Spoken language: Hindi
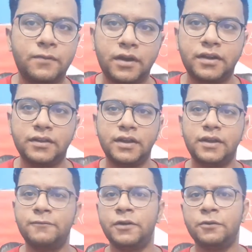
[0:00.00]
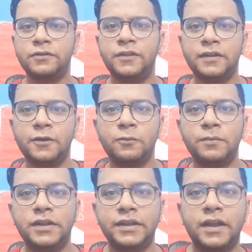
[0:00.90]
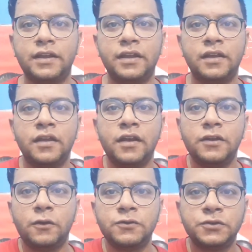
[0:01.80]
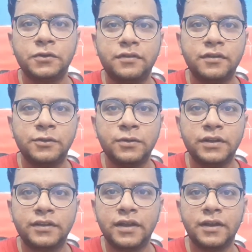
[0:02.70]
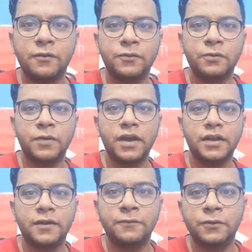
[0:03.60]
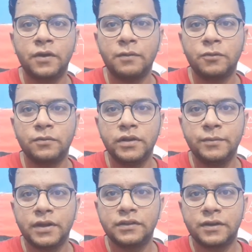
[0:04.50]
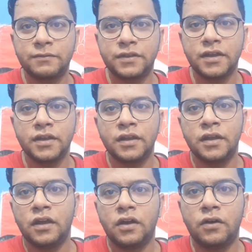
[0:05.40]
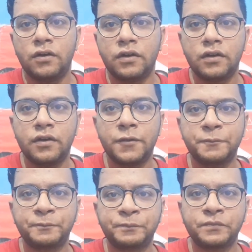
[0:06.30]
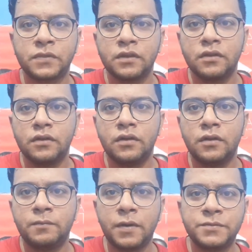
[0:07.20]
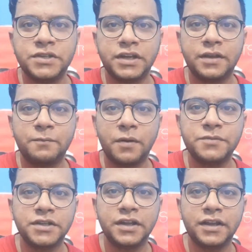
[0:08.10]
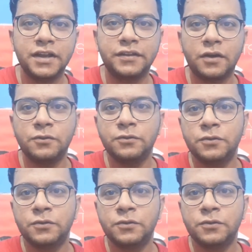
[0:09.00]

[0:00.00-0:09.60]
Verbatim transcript: फैट की तरह की वीडियोस देखने को मिलती रहेंगी नवजोत सिद्धू लिखते हैं लव यू भाई लव यू आपको भी मेरी तरफ से और पबजी पबजी नहीं खेलता हूँ